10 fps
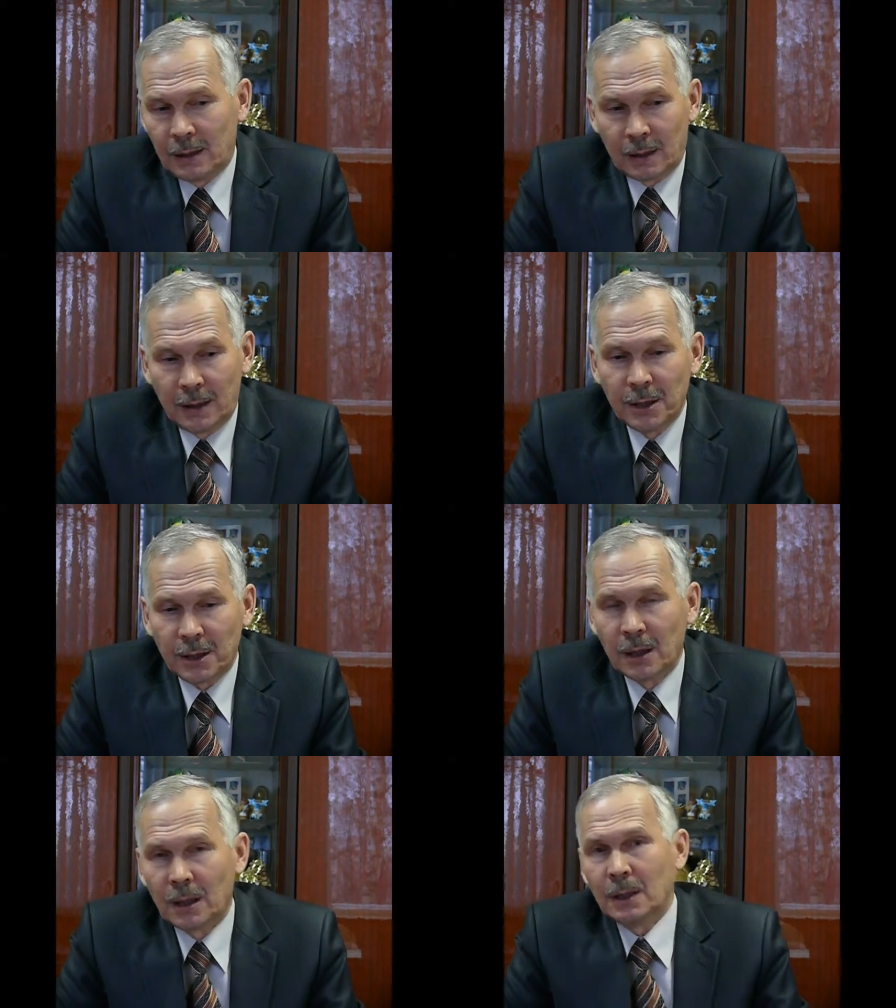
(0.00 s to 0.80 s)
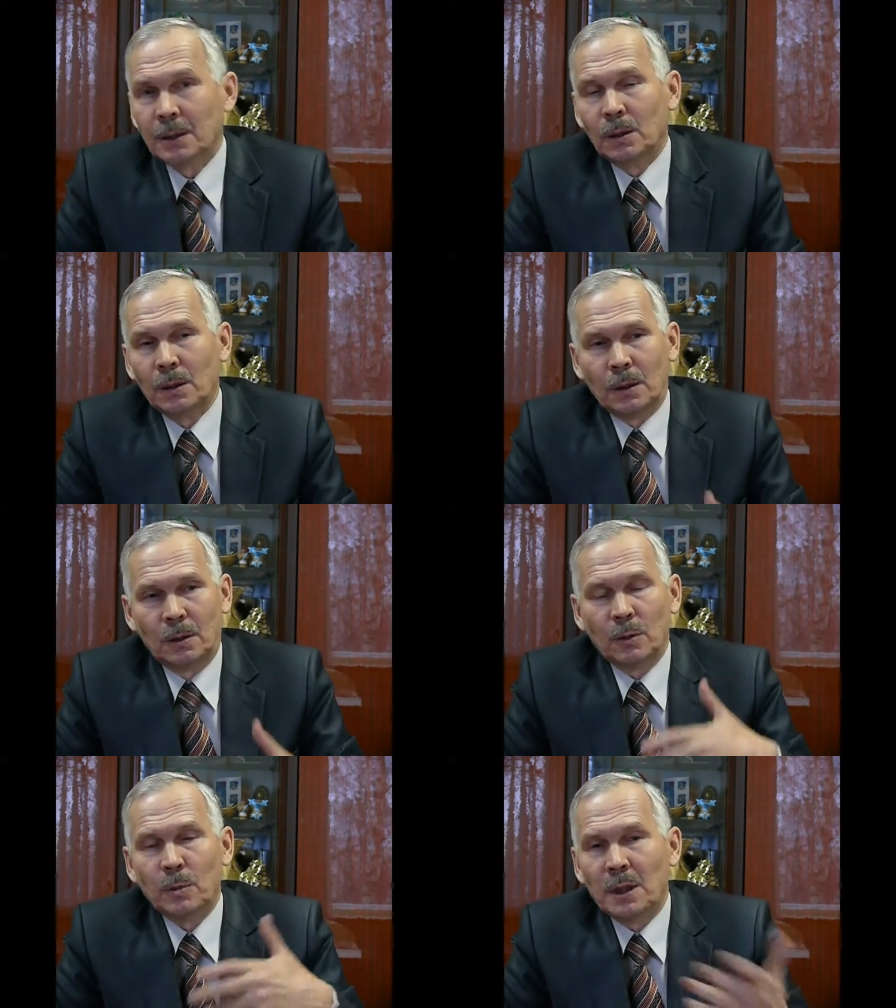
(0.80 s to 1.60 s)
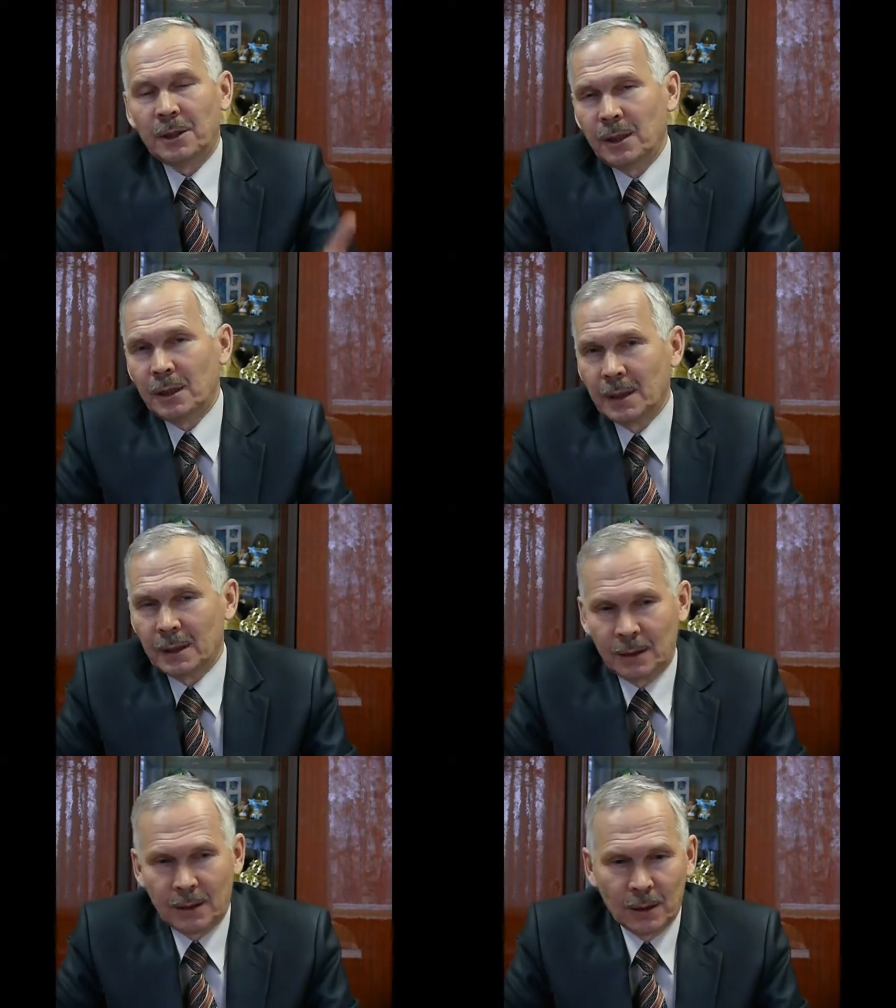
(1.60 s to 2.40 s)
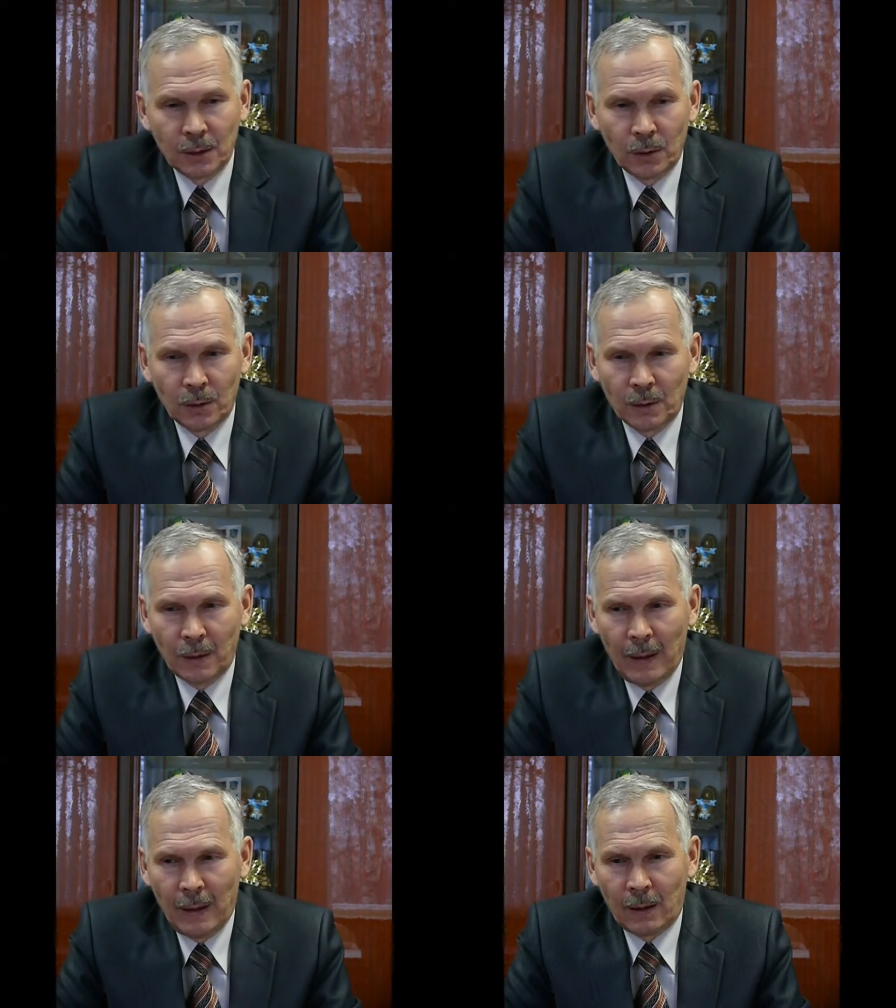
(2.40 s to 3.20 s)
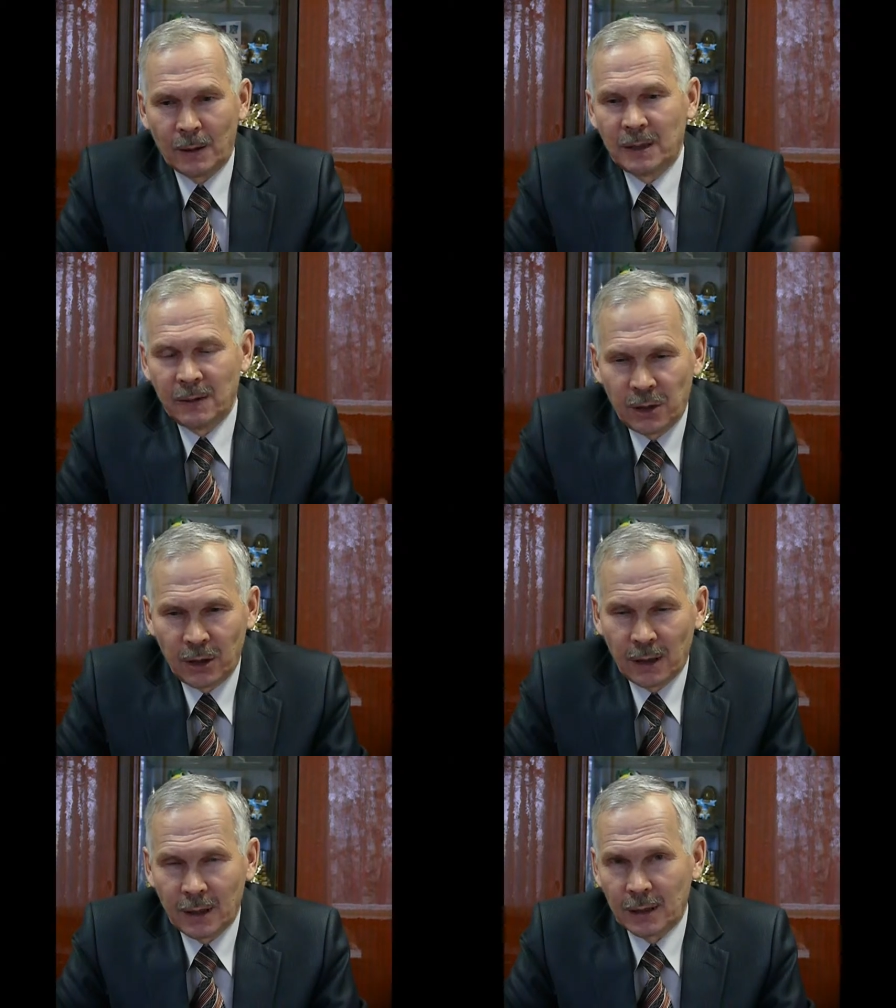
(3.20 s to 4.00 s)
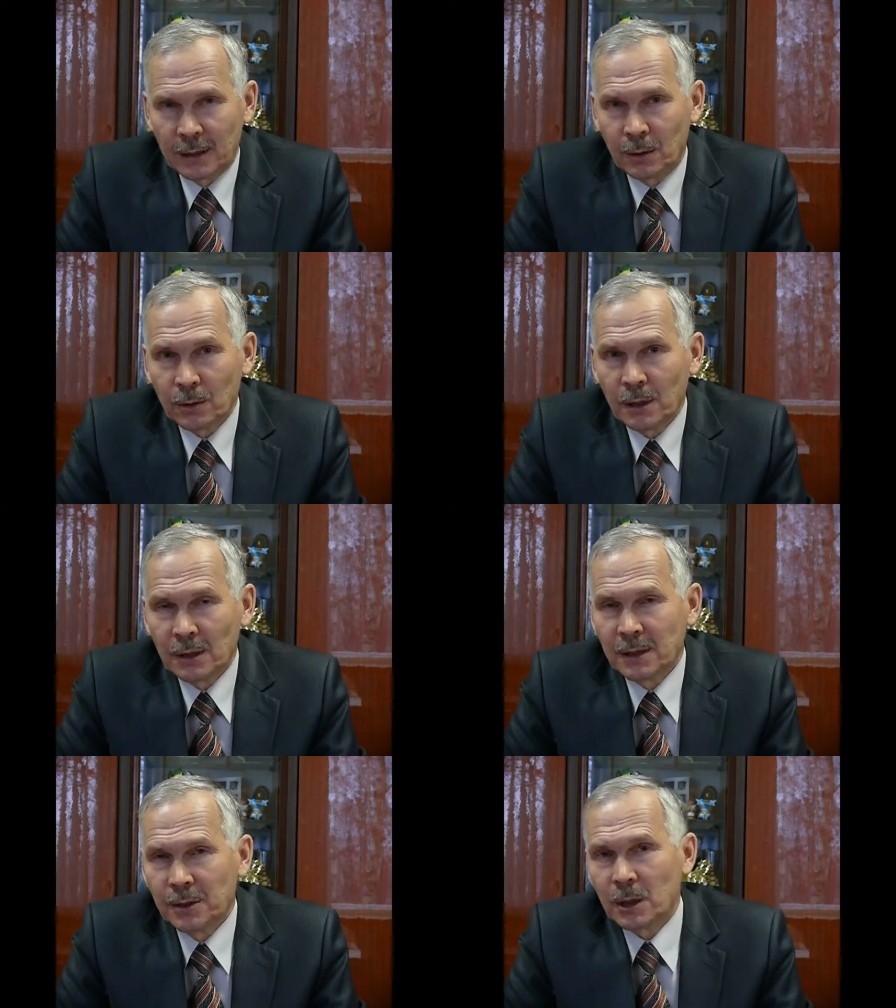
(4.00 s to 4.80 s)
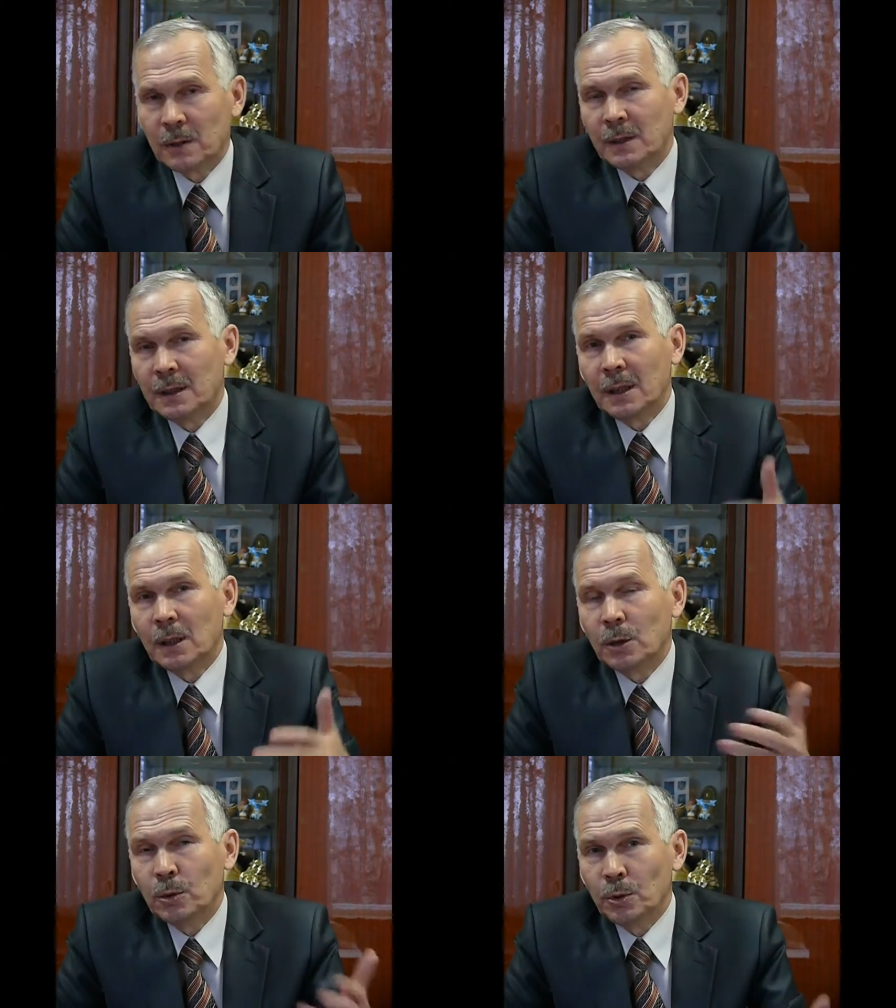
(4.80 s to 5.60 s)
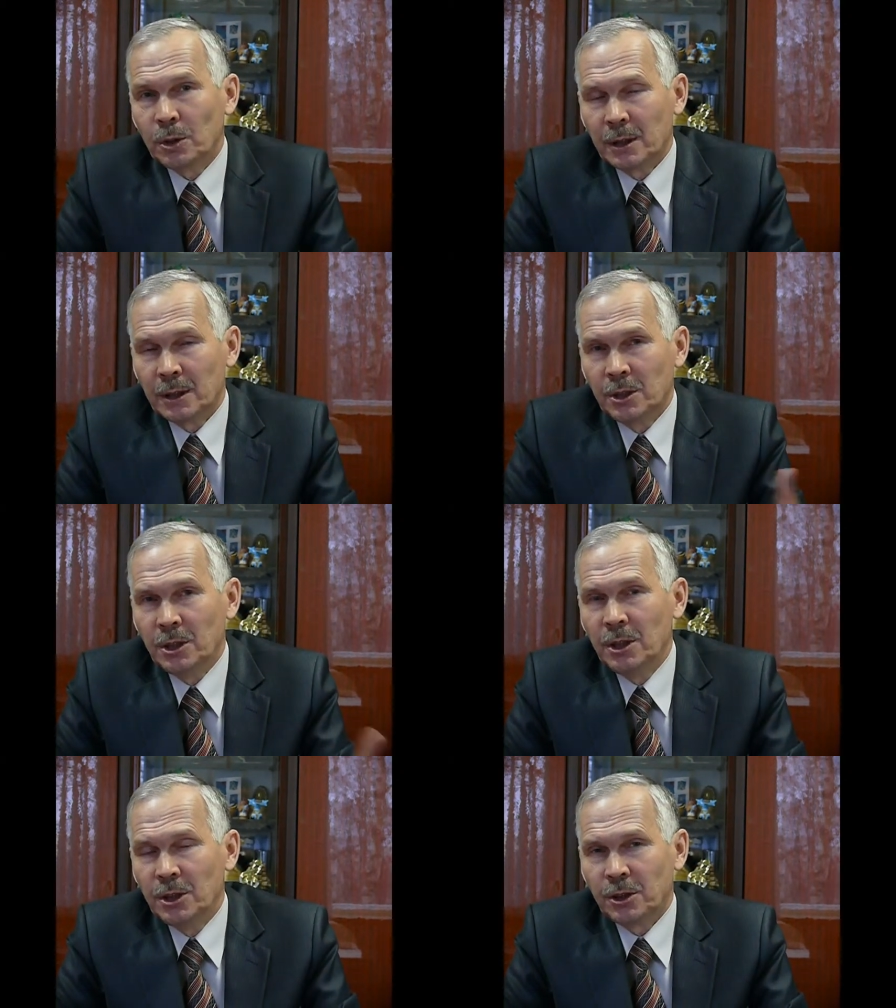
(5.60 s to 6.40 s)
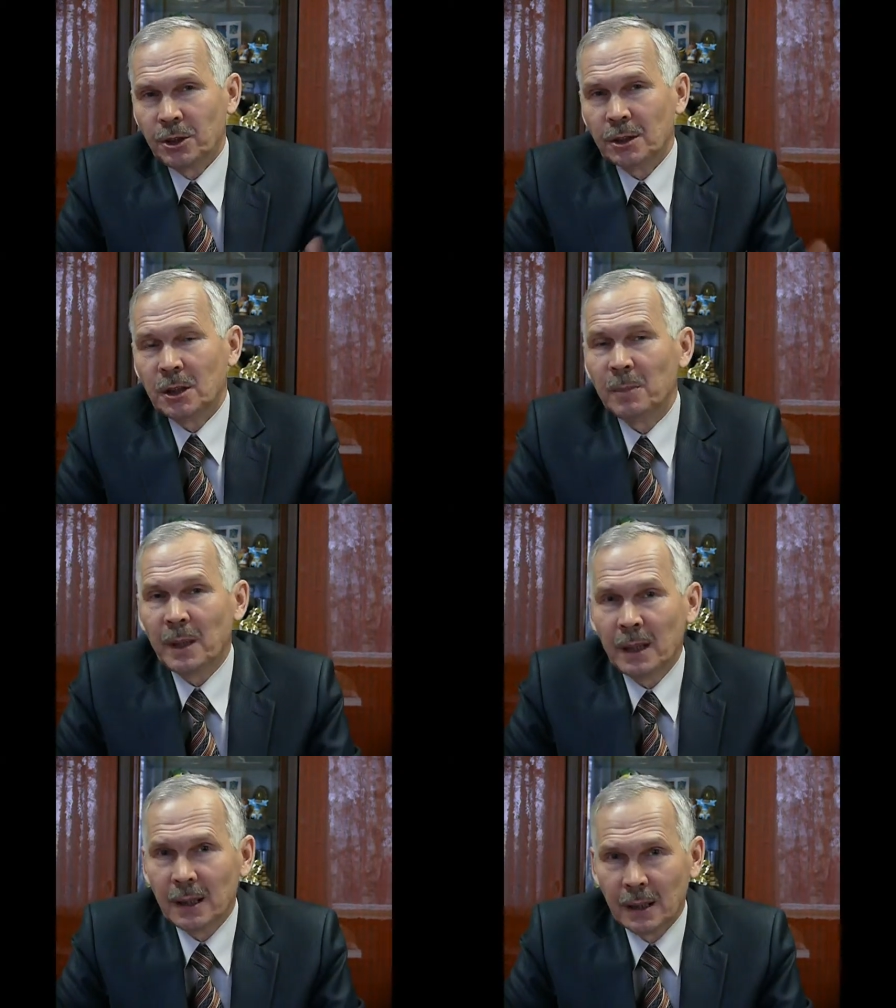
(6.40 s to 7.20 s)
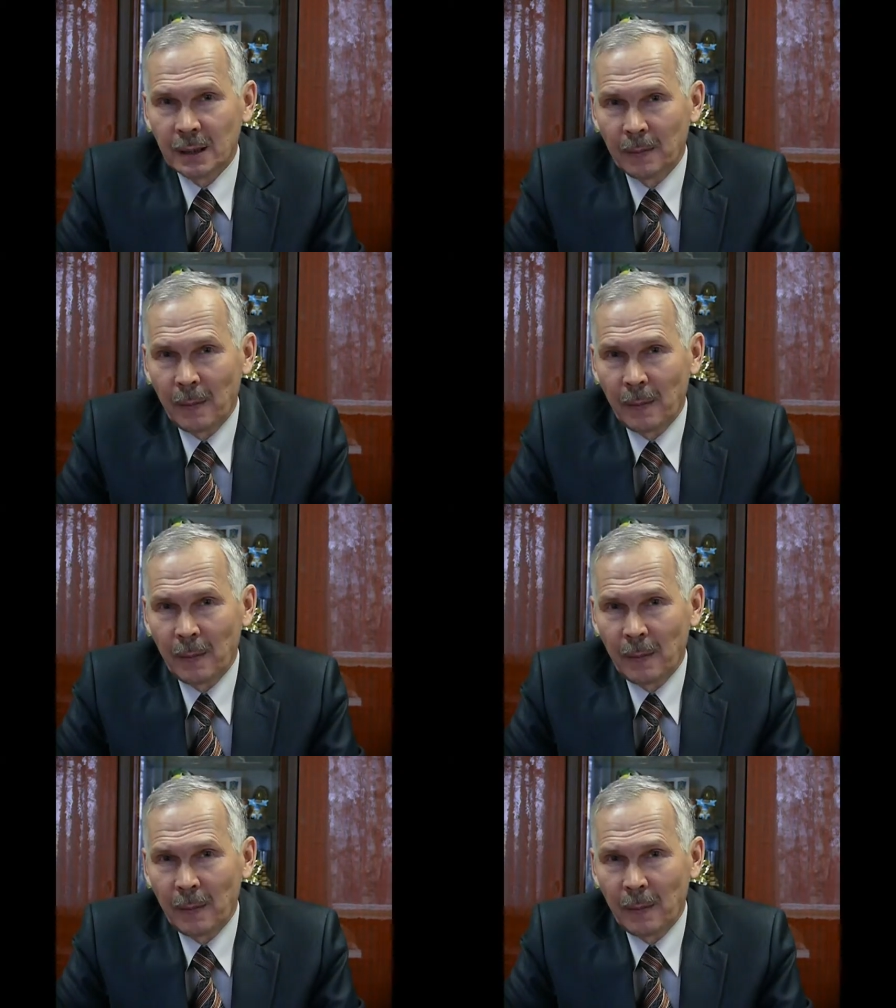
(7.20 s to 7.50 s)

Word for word: конечно, оно обогащает, оно освещает, оно делает человека лучше, чище, добрее.